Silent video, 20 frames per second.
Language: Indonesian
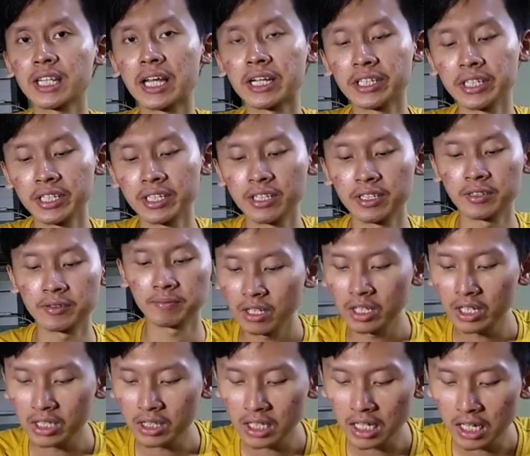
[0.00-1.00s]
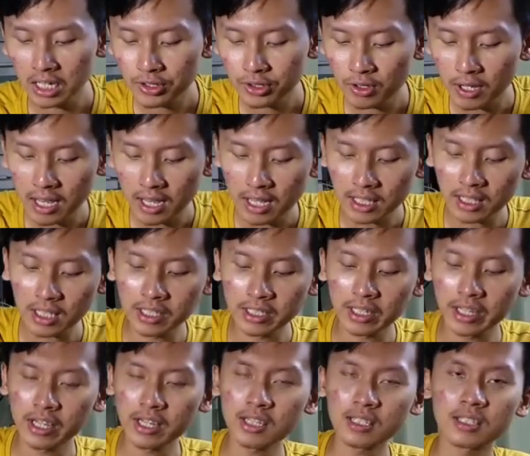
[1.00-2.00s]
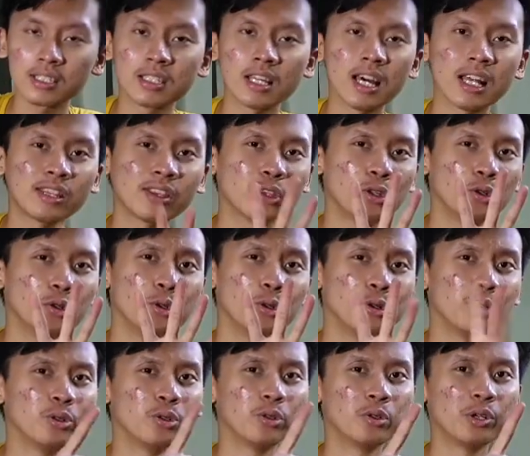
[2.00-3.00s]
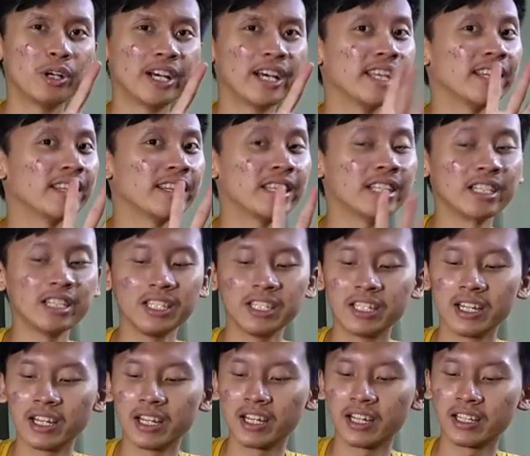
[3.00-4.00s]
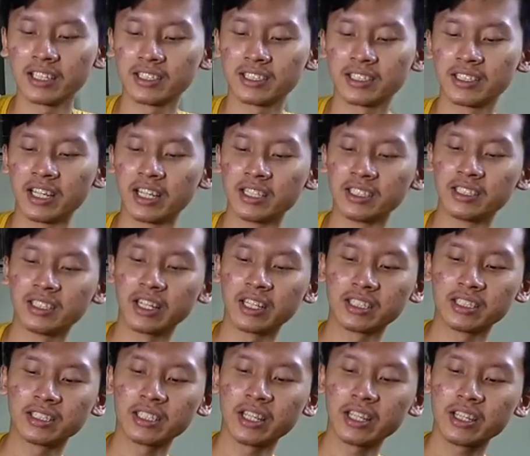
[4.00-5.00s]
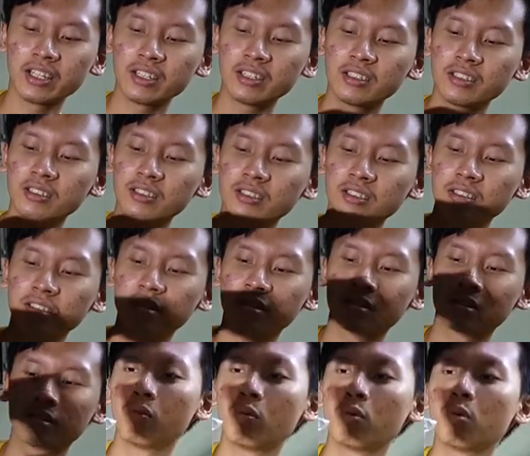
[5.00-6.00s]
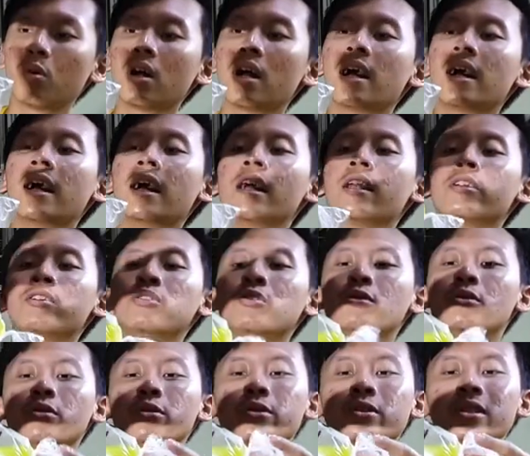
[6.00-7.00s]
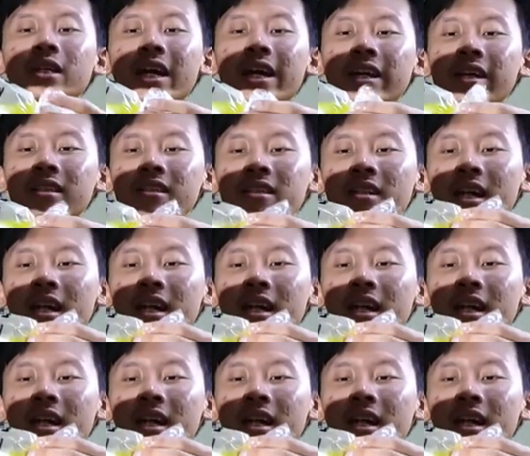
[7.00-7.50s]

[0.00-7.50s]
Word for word: tadi ini kita langsung angkat aja ya satu dua tiga jeng jeng jeng waduh sayang